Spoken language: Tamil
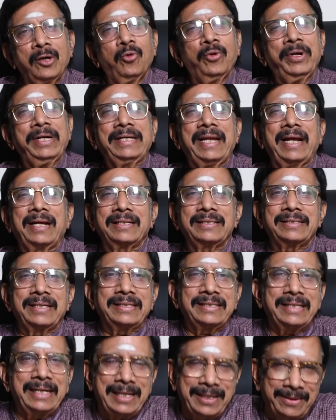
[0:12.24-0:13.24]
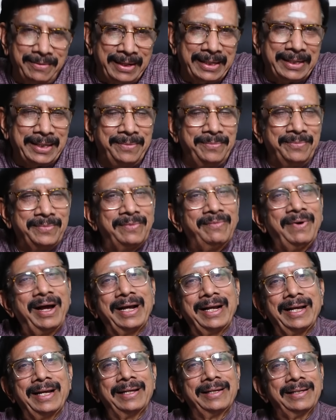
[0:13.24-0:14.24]
டூரிங் டாக்கிஸ் ரசிகர்களுக்கு வணக்கம்
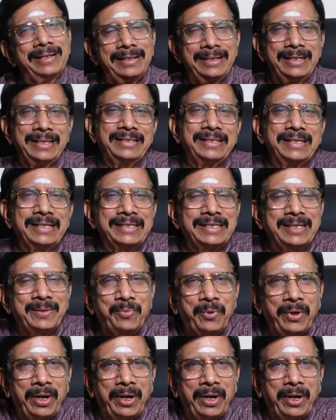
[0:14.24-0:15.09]
வாங்க லென்ஸ் நிகழ்ச்சிக்கு